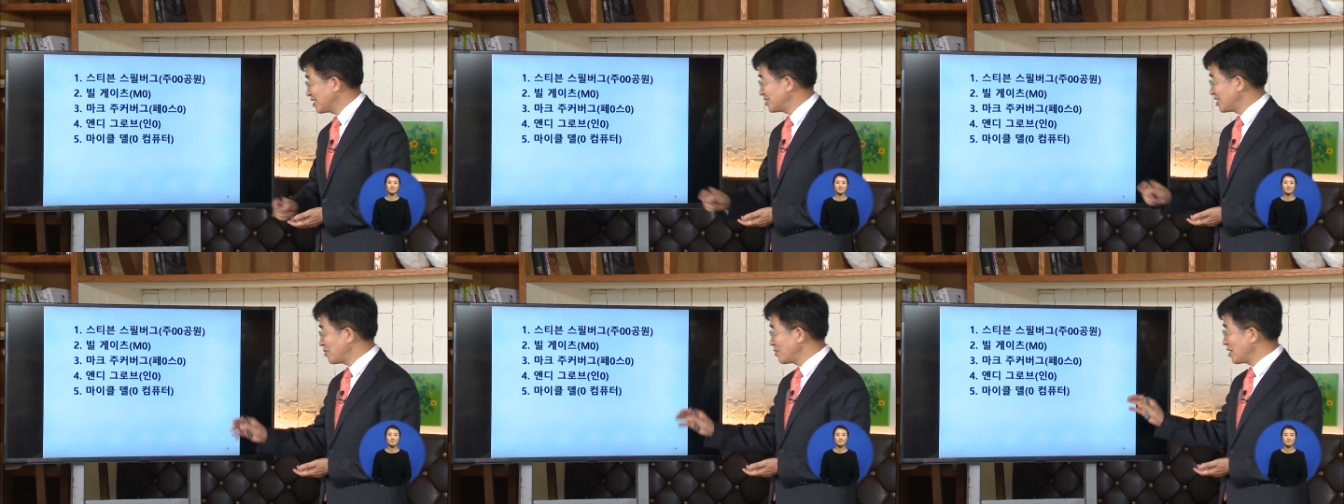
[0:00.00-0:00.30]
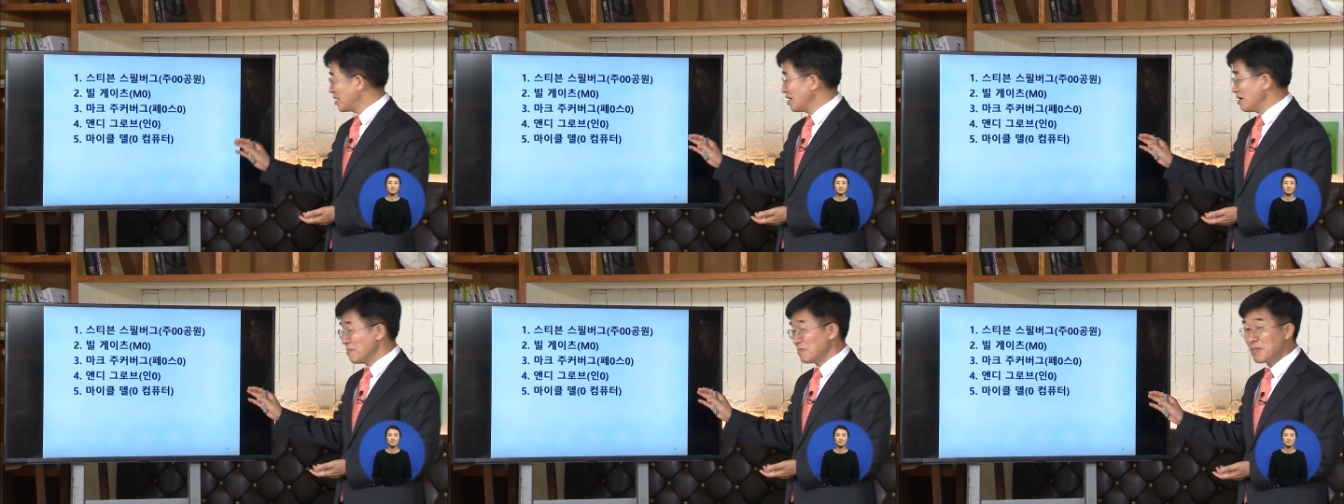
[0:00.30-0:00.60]
다음에
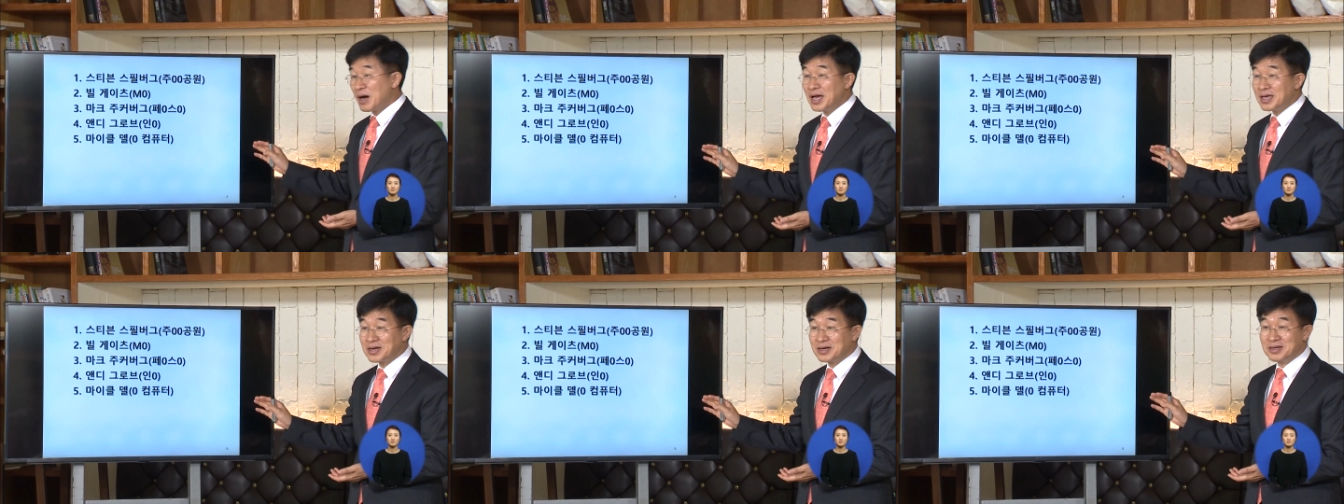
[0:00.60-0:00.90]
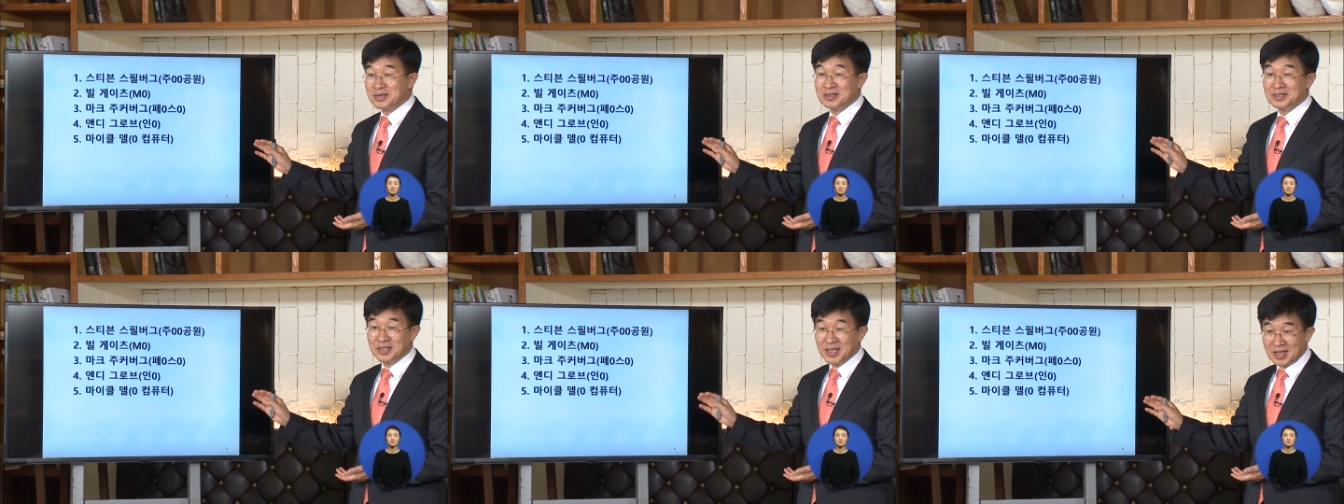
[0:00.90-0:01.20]

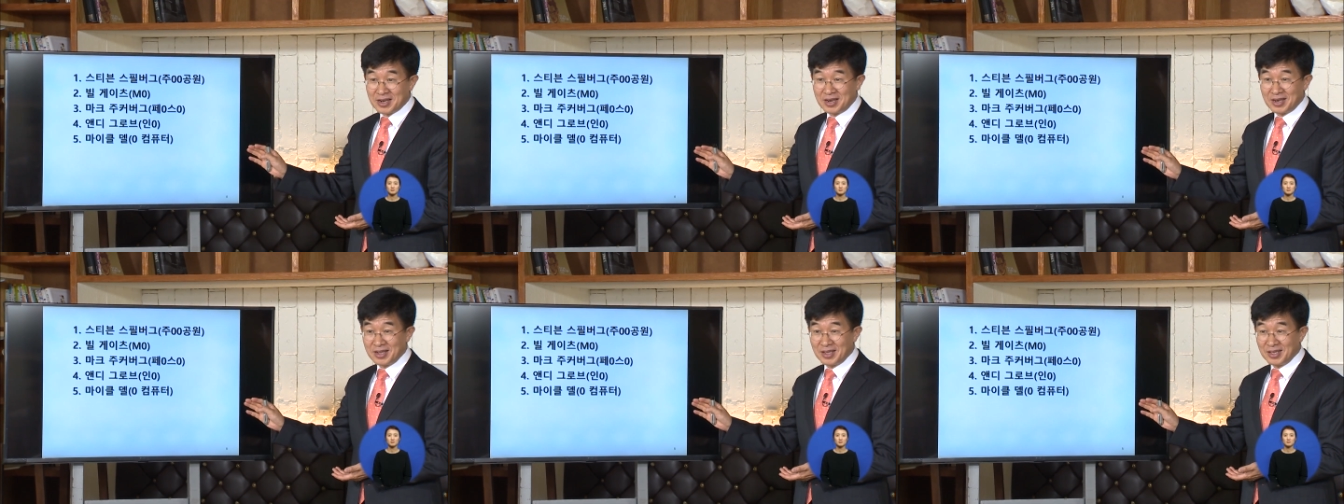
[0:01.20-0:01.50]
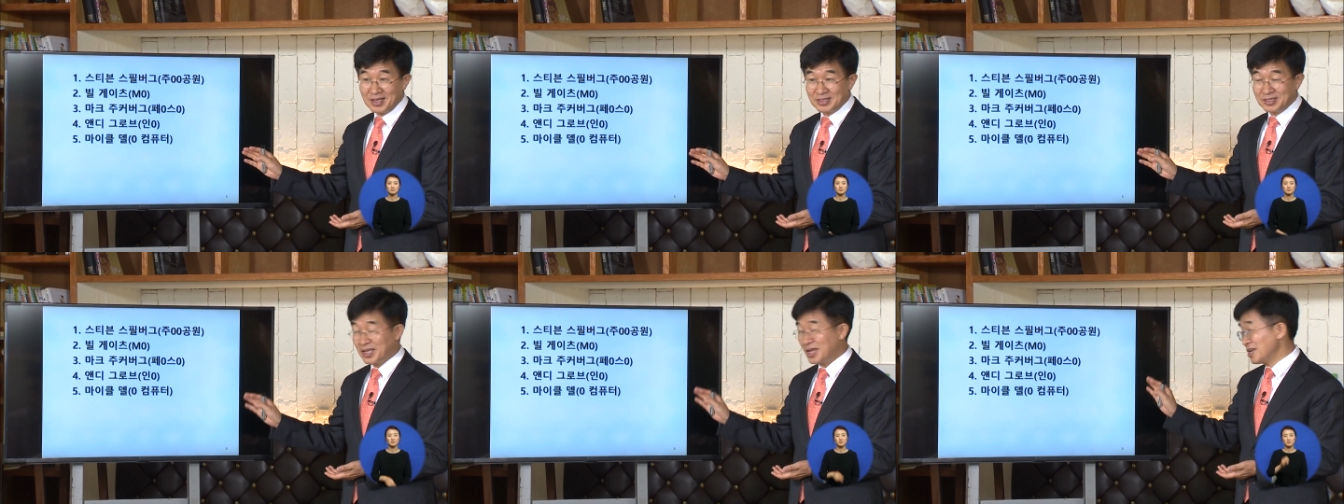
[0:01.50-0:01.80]
마이클 델,
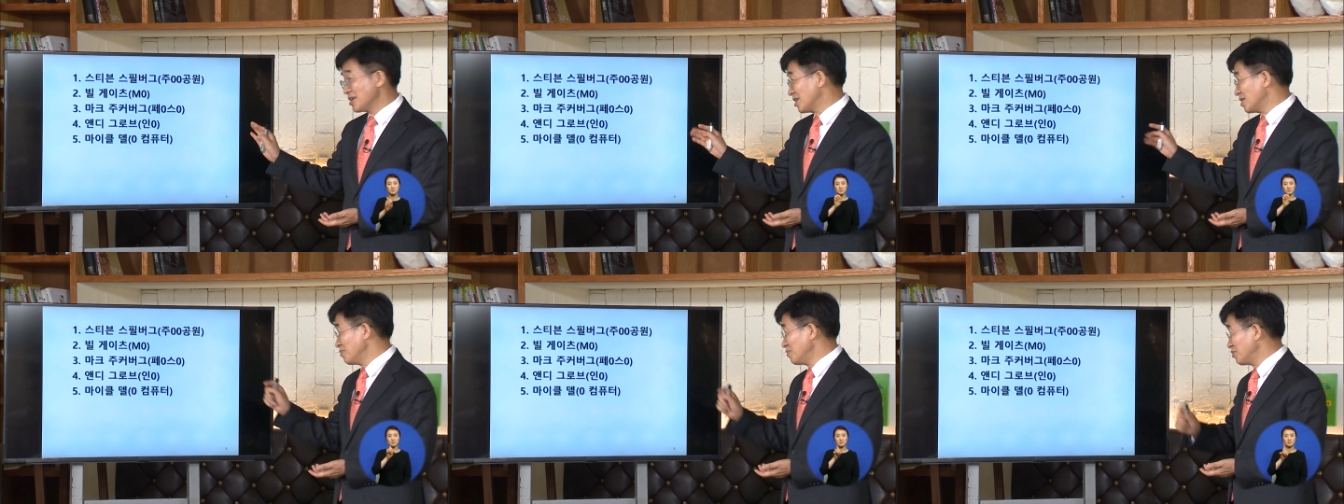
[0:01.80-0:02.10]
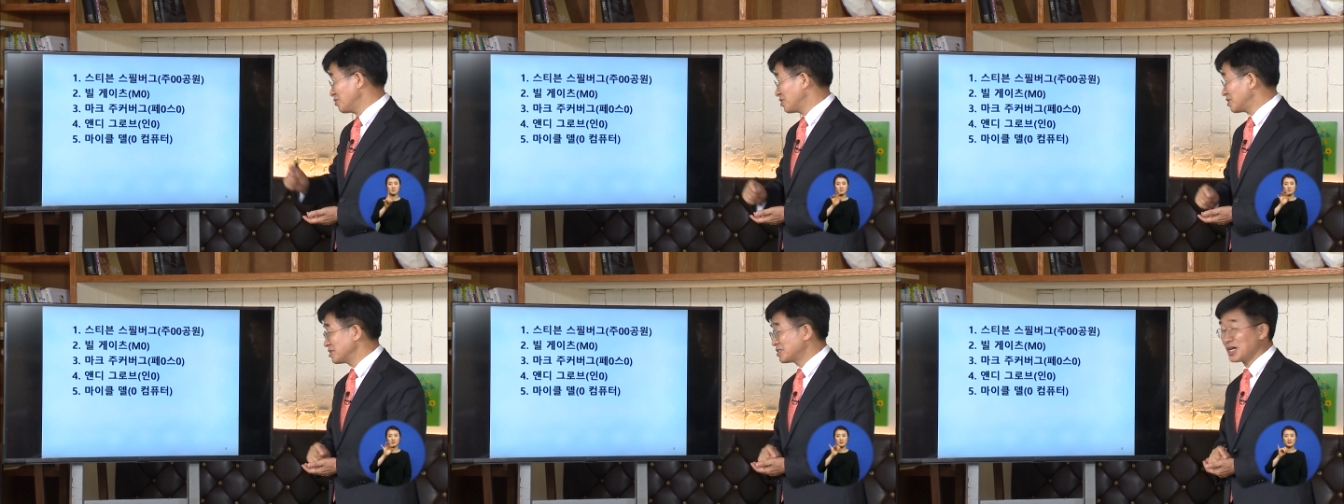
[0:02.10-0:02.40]
델
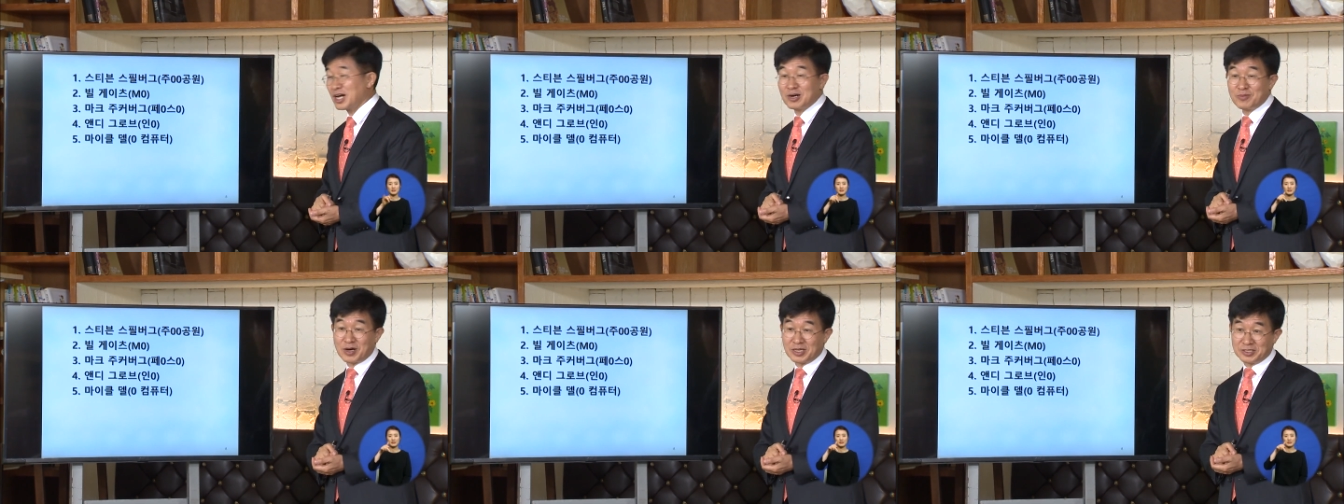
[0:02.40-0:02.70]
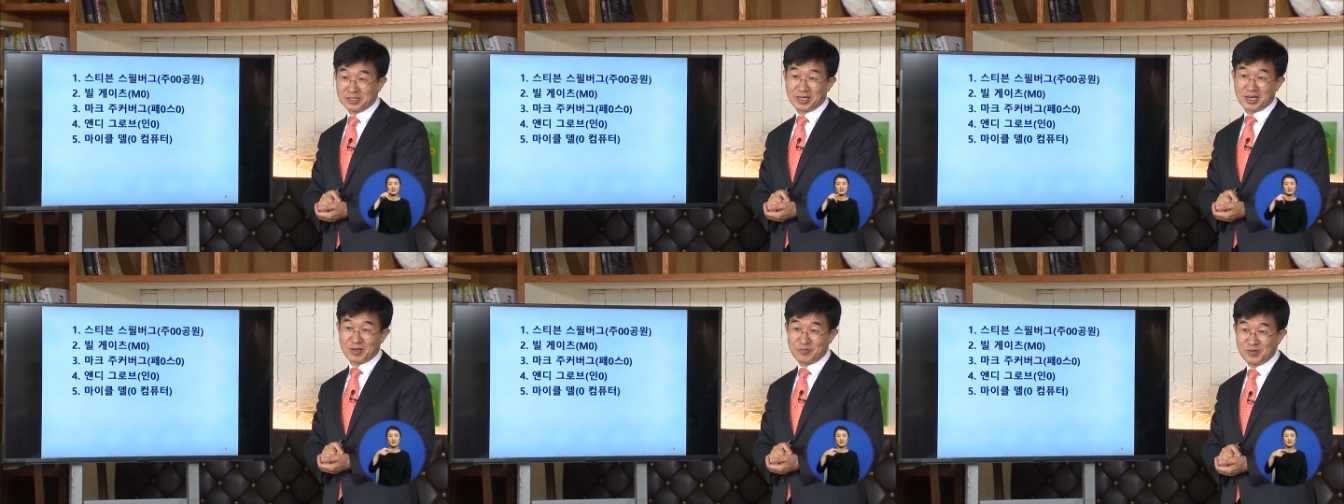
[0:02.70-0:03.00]
컴퓨터를 창업한
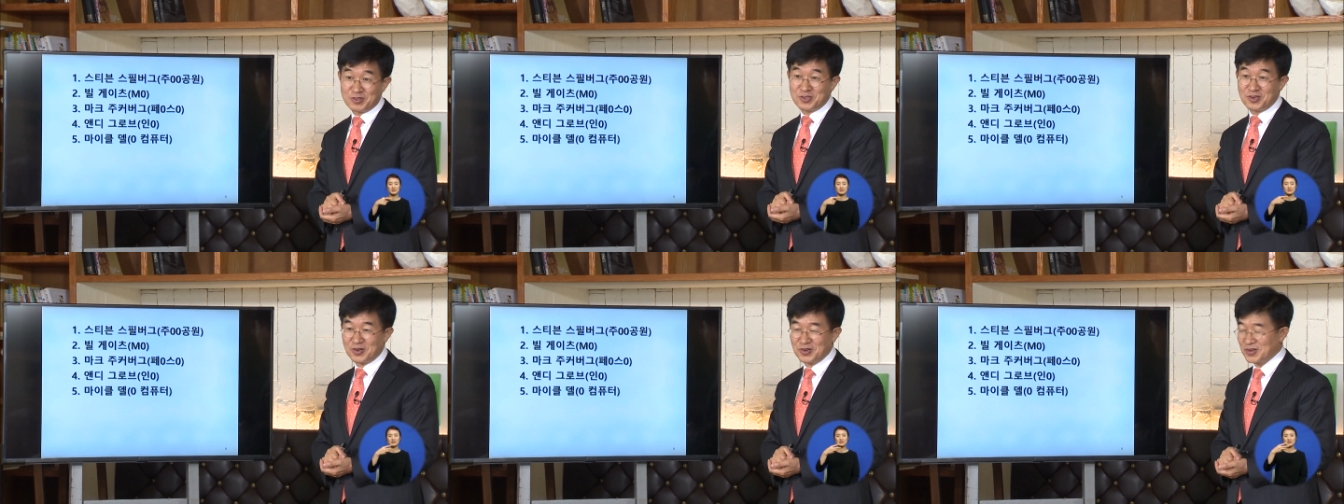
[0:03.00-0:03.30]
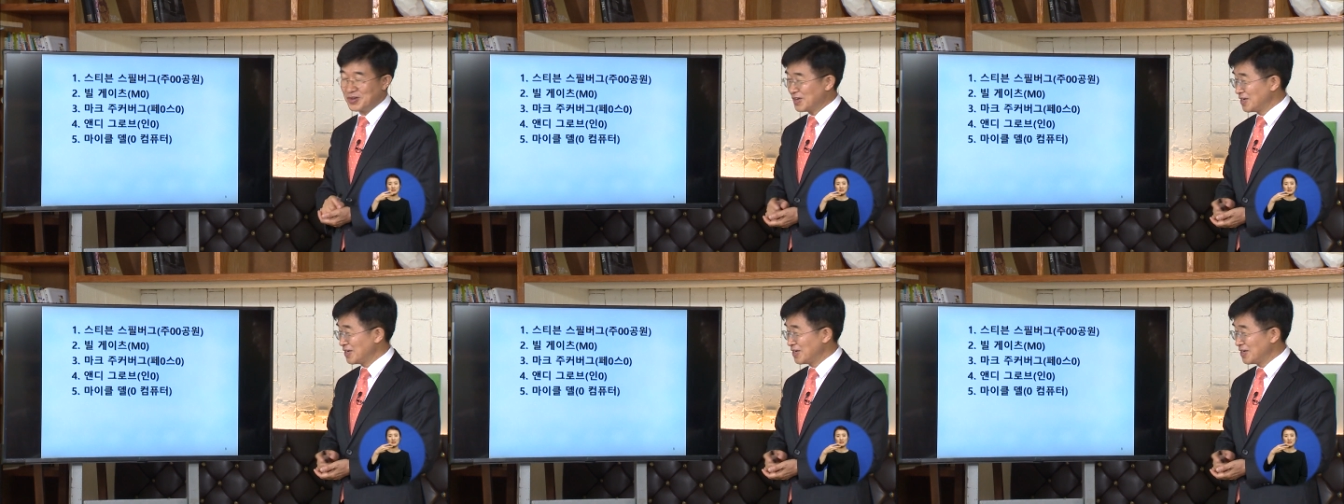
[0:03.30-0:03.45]
사람이죠.